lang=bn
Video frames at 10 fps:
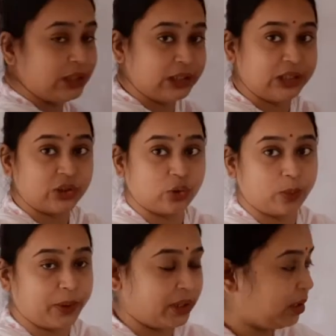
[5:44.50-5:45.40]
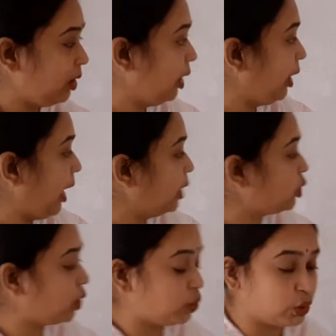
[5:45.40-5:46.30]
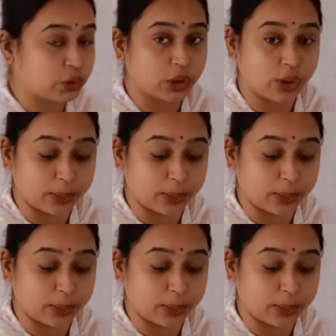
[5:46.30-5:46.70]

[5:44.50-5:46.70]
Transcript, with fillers: নির্দেশ করবে এই সংযোজকটা